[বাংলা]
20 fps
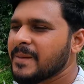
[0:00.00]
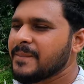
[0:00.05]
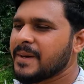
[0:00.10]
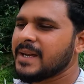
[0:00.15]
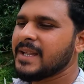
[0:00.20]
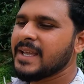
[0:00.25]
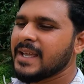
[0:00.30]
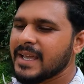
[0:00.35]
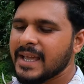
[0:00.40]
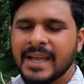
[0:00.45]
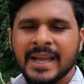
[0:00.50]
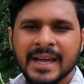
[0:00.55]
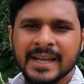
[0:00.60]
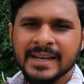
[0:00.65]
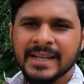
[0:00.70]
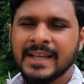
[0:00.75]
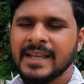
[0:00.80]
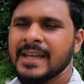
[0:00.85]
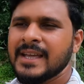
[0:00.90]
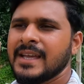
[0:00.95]
মানে
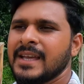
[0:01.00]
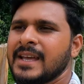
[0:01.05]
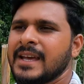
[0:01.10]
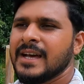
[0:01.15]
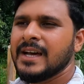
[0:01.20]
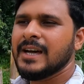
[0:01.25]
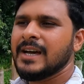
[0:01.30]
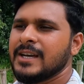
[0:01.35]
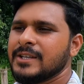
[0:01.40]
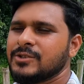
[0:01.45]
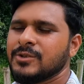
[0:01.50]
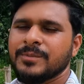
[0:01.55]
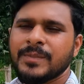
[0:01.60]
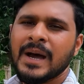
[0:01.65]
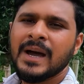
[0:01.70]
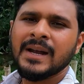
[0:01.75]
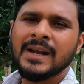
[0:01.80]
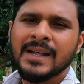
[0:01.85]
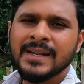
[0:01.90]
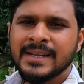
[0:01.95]
এখানে তো
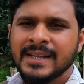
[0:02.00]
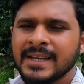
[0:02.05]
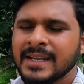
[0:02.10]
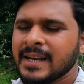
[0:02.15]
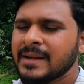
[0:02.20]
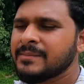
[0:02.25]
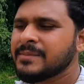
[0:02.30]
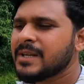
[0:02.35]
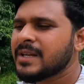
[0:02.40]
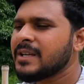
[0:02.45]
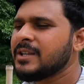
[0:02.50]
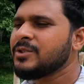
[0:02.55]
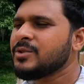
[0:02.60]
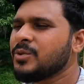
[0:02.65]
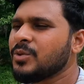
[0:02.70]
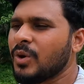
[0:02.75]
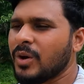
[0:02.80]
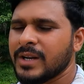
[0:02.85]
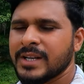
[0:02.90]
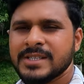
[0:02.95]
বাংলানি গ্রামটা
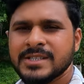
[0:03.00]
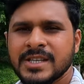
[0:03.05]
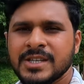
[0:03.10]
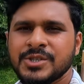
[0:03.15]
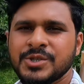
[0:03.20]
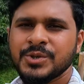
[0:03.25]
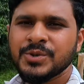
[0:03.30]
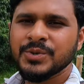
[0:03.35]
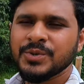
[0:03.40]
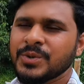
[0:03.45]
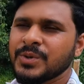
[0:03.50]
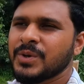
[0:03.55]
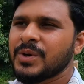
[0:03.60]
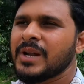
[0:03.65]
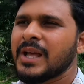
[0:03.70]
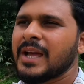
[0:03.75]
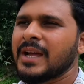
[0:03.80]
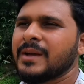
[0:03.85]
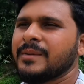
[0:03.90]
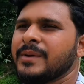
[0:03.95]
কিন্তু অনেকটাই সুন্দর
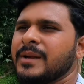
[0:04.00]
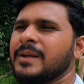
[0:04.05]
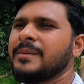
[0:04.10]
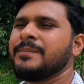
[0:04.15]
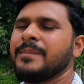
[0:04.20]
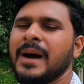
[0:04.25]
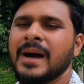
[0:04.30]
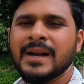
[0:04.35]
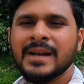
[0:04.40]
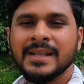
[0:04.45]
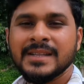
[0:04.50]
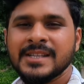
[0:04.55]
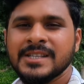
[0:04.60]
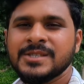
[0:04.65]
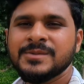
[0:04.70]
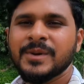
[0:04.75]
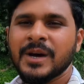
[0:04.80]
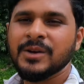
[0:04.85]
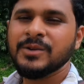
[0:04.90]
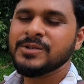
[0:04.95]
একেবারে বাংলাদেশ
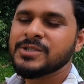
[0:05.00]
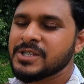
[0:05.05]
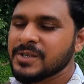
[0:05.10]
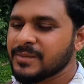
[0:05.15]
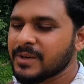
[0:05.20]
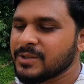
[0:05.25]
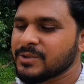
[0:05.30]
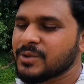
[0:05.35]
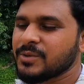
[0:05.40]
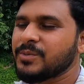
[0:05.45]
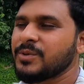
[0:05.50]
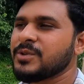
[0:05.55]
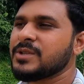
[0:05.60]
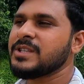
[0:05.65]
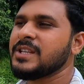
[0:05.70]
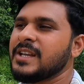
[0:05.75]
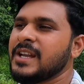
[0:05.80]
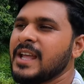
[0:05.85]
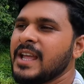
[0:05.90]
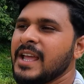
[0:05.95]
ভারত
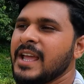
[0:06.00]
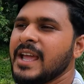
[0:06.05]
সীমান্তবর্তীর